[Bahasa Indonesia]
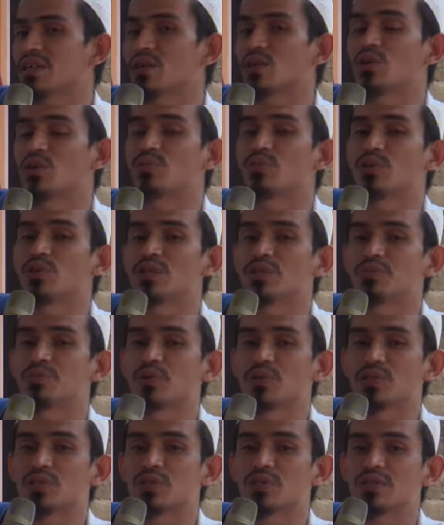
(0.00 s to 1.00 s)
kalau mau
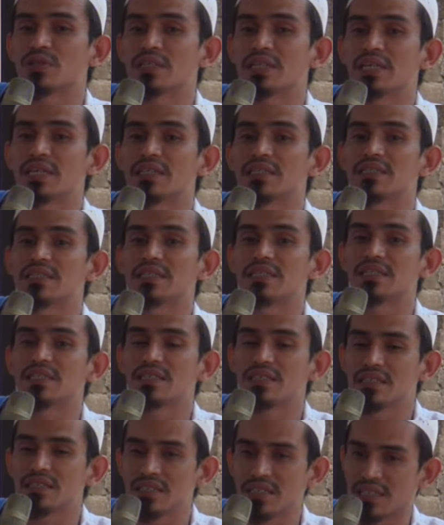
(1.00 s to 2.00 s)
dipotong dari
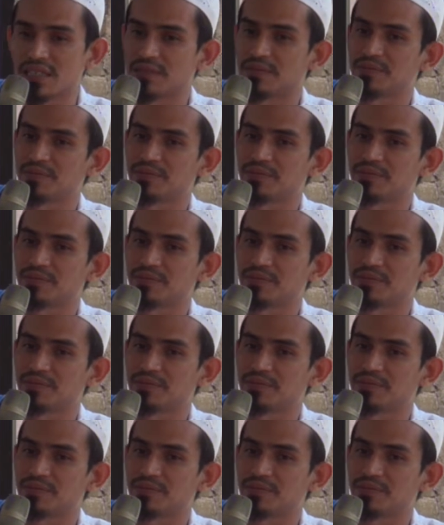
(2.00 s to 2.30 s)
sendinya.